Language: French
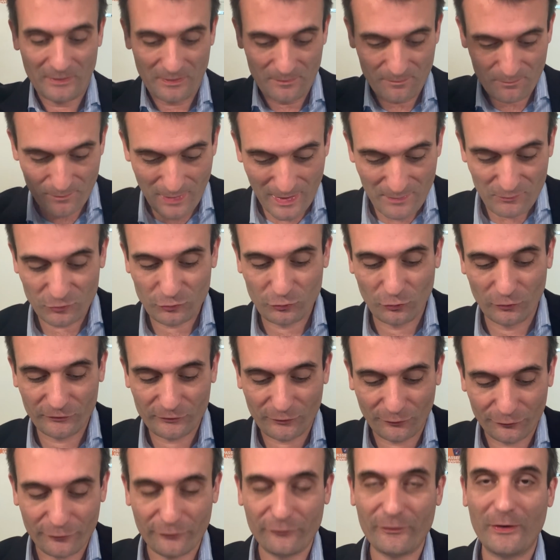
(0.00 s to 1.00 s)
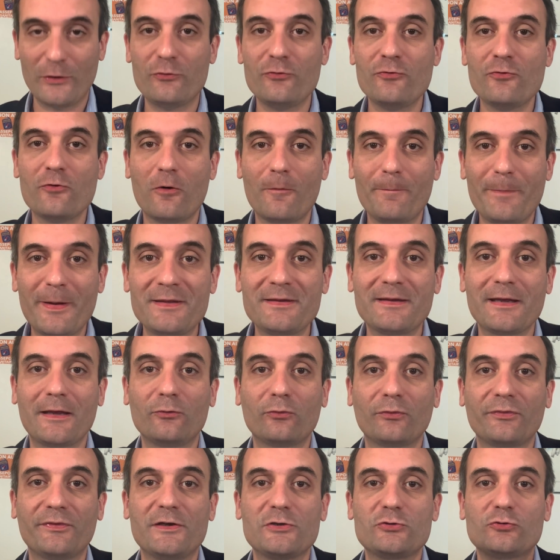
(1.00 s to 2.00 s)
Même chose quand on voit l'Union européenne qui
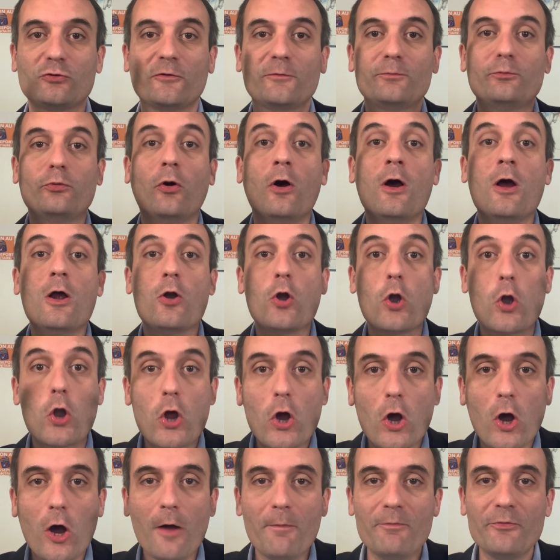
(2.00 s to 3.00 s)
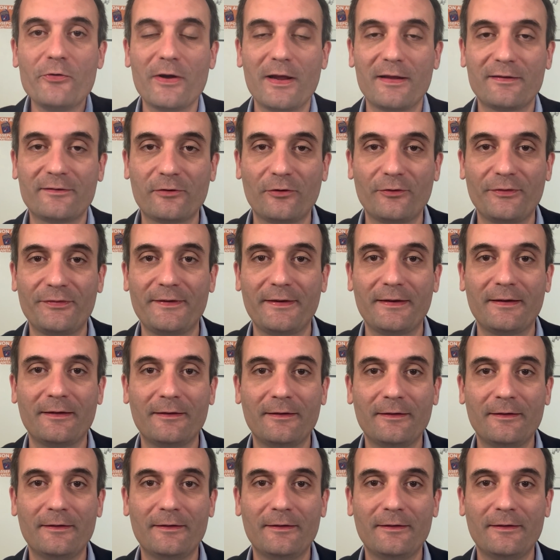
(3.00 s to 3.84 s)
annonce des choses pour l'Europe de la santé.